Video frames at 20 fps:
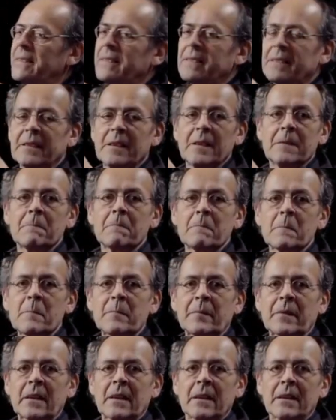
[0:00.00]
c'est
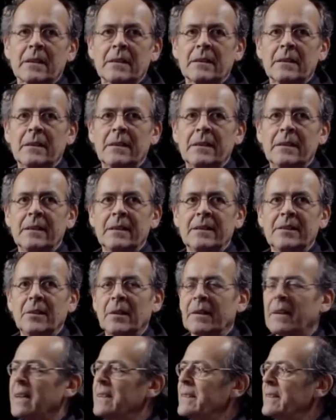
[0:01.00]
les,
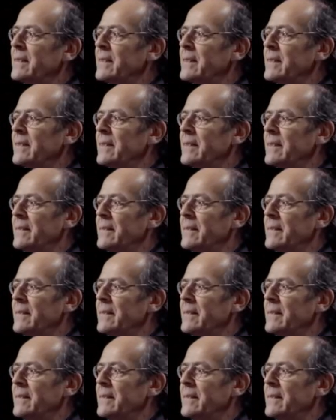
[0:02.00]
organes euh,